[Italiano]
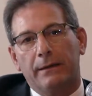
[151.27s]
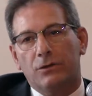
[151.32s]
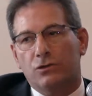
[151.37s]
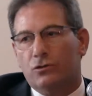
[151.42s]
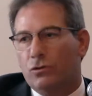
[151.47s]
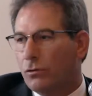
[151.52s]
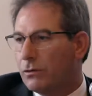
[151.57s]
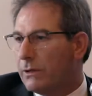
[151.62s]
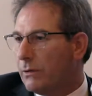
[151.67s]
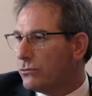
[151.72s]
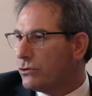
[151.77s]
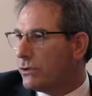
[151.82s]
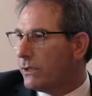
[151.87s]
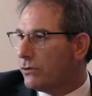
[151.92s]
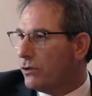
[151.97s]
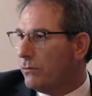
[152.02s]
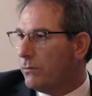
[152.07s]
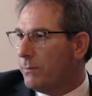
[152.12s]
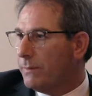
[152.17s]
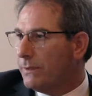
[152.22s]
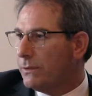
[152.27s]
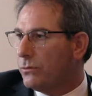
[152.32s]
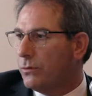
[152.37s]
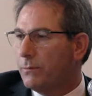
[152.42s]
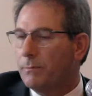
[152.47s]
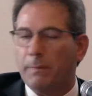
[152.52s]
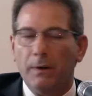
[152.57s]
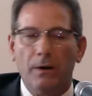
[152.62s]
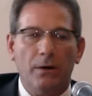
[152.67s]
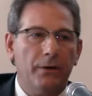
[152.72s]
solo da un certo momento
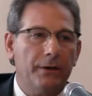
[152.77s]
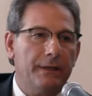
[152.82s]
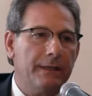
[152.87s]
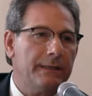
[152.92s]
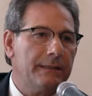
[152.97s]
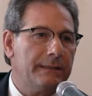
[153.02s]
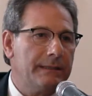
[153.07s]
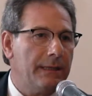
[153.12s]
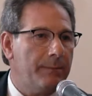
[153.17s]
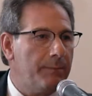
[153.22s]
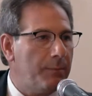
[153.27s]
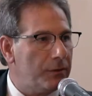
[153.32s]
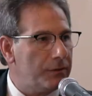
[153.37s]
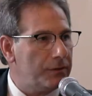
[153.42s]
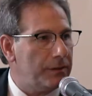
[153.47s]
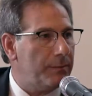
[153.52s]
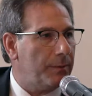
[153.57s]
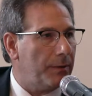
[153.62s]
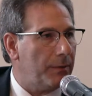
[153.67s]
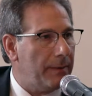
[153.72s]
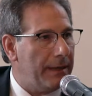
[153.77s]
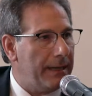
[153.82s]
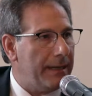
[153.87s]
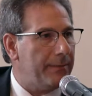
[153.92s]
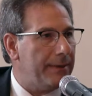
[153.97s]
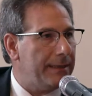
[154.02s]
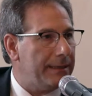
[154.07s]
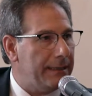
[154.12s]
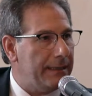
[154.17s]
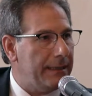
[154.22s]
in poi si è posto il
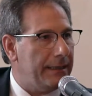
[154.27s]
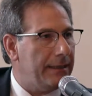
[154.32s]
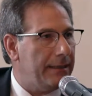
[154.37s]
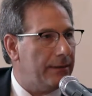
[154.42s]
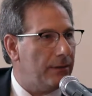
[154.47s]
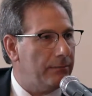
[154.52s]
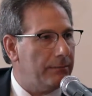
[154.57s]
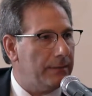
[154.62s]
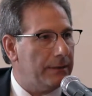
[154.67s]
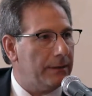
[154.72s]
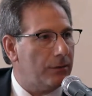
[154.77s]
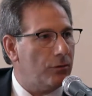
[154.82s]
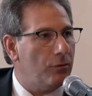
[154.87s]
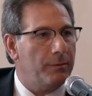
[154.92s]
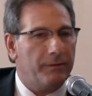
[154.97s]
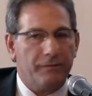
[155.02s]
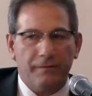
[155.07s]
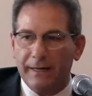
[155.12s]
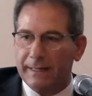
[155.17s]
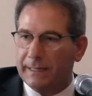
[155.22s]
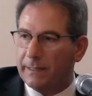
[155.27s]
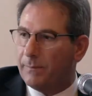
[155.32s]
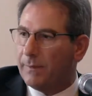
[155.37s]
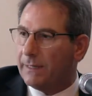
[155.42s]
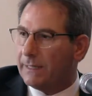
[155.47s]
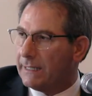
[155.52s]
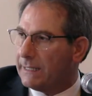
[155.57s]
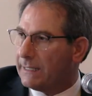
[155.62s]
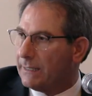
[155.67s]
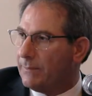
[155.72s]
problema di eh, come fare
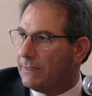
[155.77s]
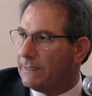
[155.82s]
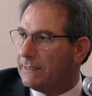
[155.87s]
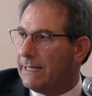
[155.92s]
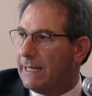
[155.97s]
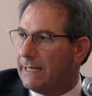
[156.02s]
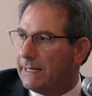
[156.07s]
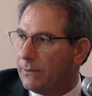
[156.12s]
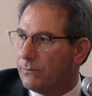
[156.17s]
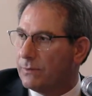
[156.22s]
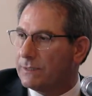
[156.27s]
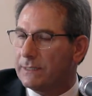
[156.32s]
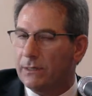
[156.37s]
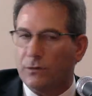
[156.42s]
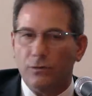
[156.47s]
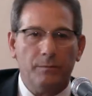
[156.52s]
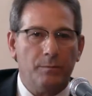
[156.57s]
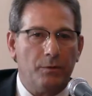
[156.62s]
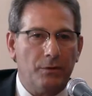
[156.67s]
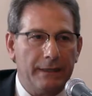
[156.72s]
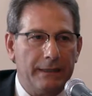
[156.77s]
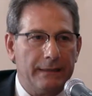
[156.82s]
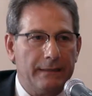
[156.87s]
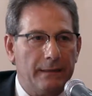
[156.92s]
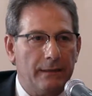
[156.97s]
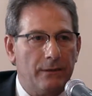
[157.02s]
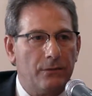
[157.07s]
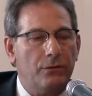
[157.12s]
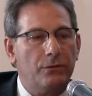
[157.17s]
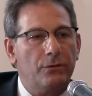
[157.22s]
per incrementare questa
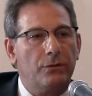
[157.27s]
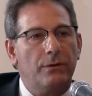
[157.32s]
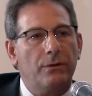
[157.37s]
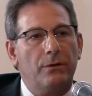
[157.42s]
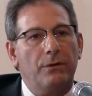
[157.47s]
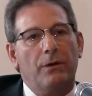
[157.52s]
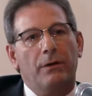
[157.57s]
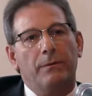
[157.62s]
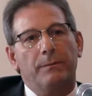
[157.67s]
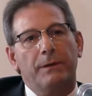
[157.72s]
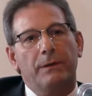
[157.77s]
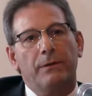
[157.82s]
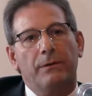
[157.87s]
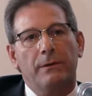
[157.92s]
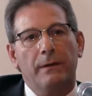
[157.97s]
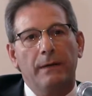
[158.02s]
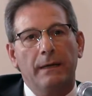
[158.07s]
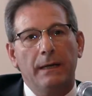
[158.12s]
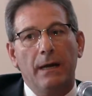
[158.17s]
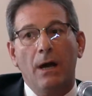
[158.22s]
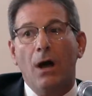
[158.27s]
componente del conto economico.